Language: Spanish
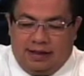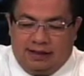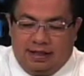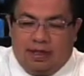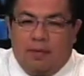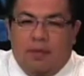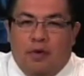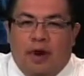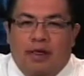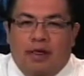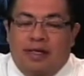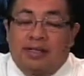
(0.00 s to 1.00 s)
esta
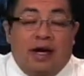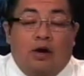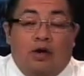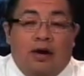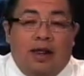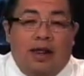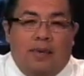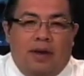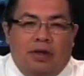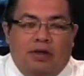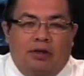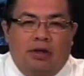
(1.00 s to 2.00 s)
temporada, de esta jornada,
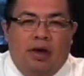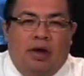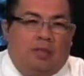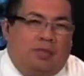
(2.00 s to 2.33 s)
perdón,